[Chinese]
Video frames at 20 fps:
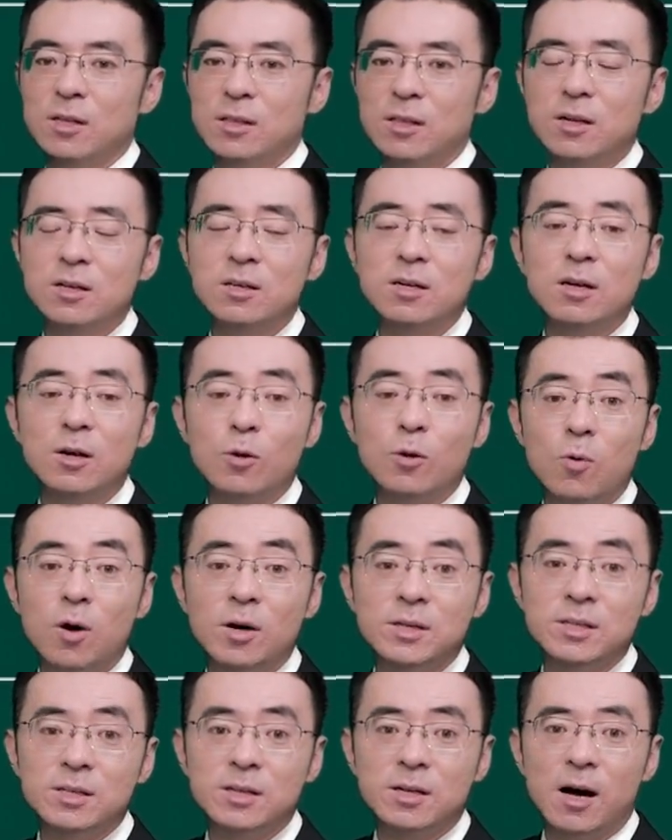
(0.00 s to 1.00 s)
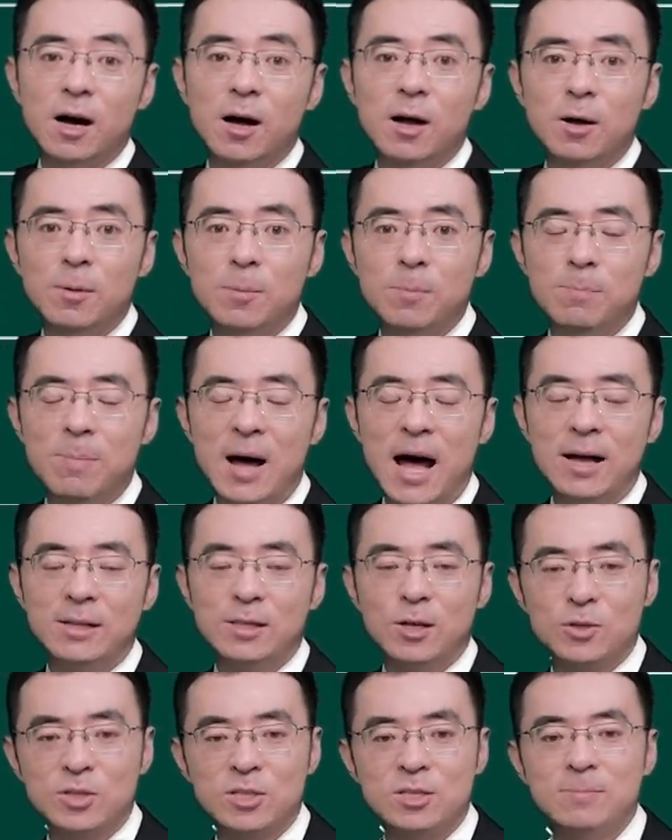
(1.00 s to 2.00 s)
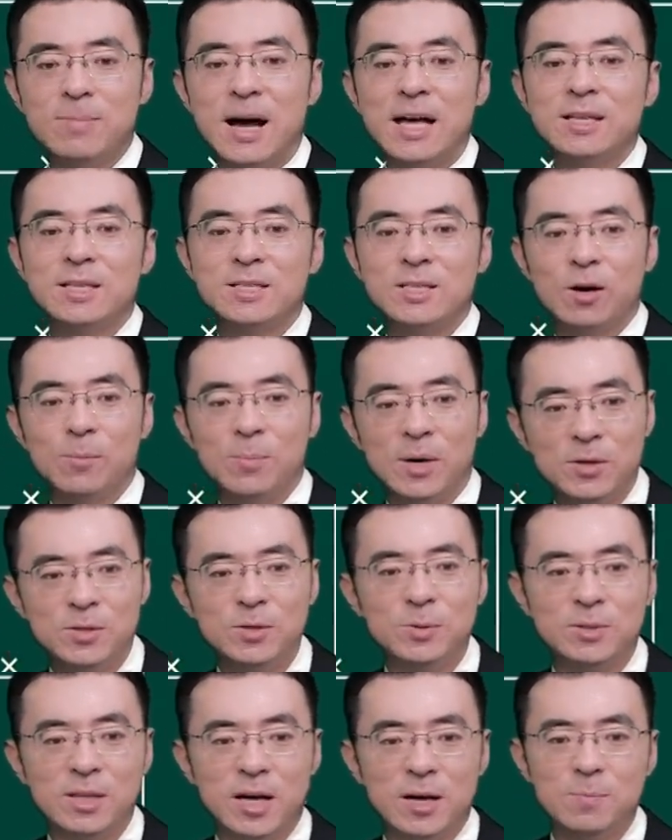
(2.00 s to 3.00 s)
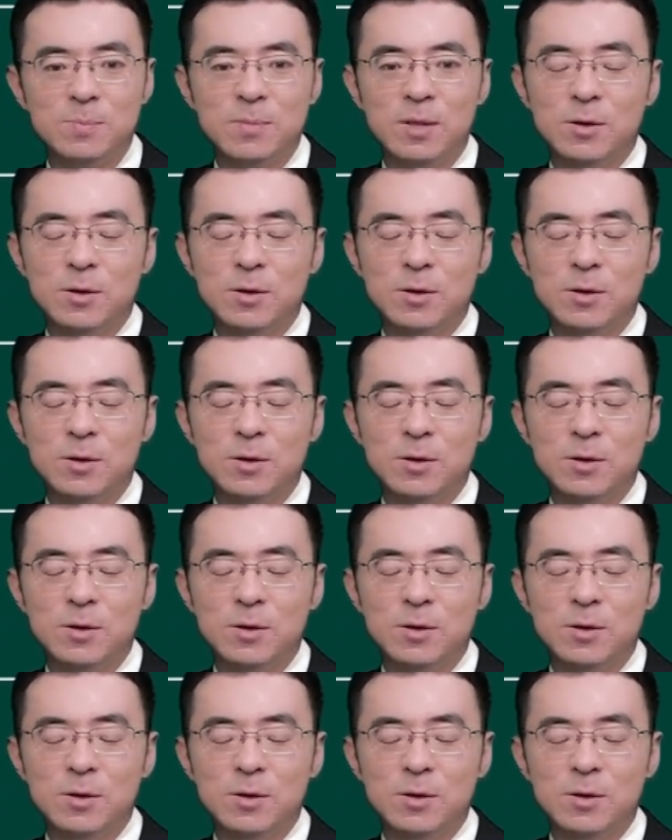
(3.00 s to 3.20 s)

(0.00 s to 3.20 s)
那何况一个八到十八的小朋友呢？